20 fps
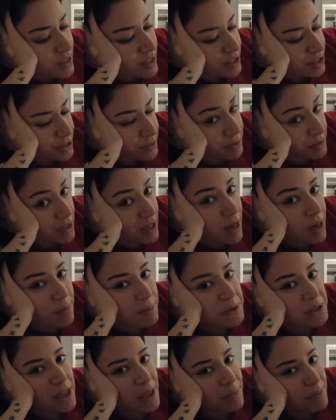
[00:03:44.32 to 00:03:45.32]
Şimdi ne
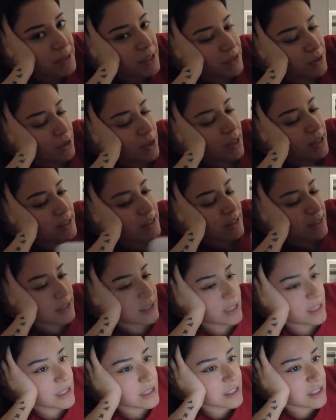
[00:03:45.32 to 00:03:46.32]
yapacağım diye sorarsanız
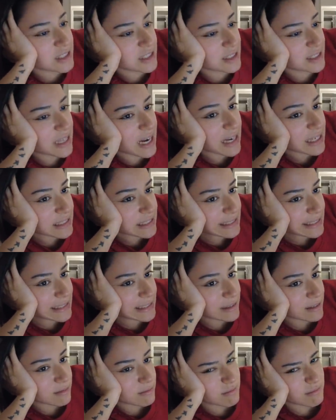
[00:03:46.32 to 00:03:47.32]
azıcık ders
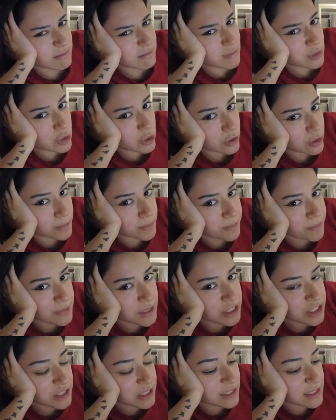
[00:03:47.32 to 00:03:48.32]
diyorum.
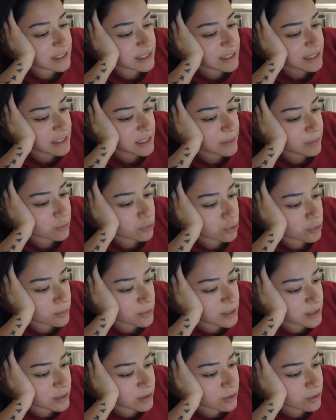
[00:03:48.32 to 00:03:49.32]
Azıcık dizi izleyip
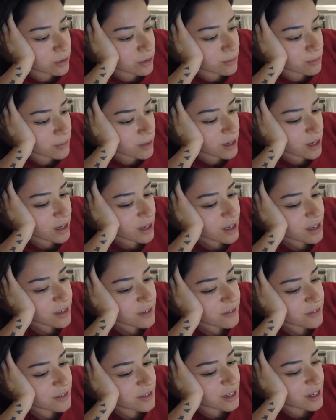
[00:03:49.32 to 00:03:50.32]
uyumak istiyorum.
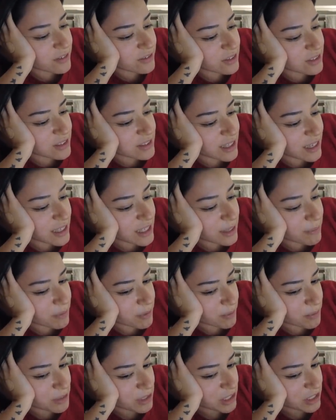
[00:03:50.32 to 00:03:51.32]
Finlandiya'sında en
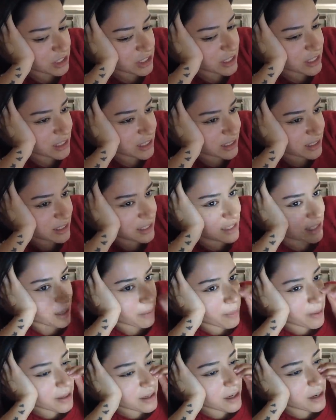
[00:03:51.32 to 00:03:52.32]
yapılmayacak şey dizi
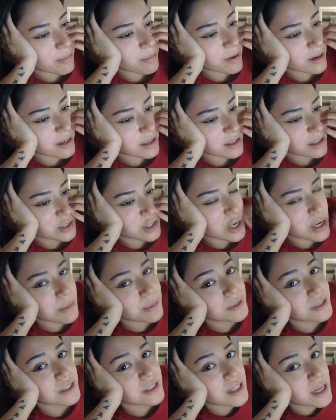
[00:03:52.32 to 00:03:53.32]
izlemek ama New
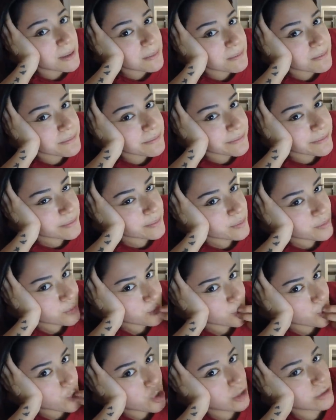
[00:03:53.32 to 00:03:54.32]
Amsterdam
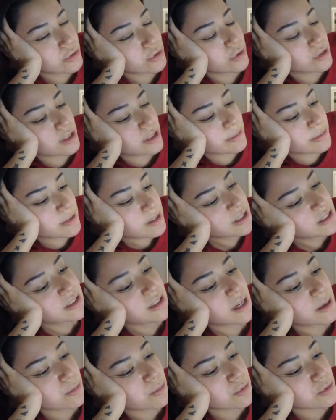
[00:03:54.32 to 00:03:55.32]
çok iyi bir dizi. Yani